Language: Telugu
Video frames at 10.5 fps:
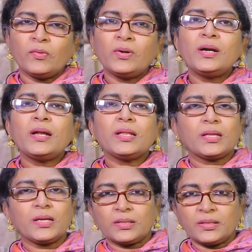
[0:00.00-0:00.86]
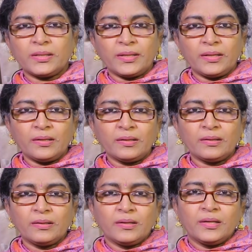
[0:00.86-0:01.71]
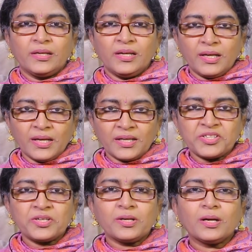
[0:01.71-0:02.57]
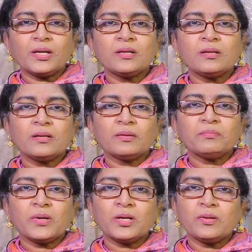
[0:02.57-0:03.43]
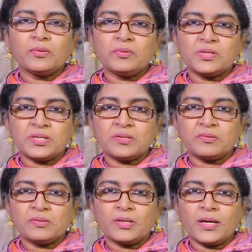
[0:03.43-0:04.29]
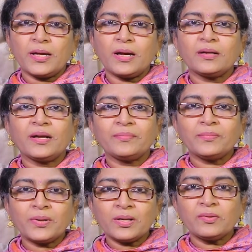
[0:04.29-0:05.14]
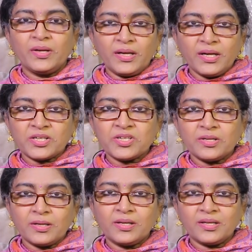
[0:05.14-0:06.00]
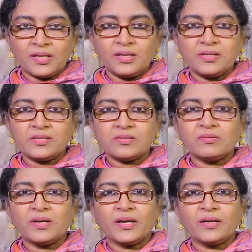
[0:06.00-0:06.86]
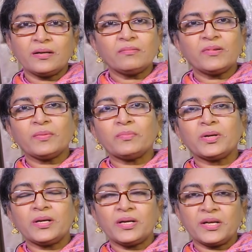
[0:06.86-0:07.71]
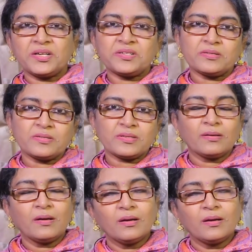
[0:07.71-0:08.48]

ఉండి తీరుతాయండి ఈ లక్షణాలని నెంబర్లు రూల్ చేస్తున్నాయా నెంబర్లు ఈ లక్షణాలని కలిగిస్తున్నాయంటే ఇవి నెంబర్ ఇండికేషన్స్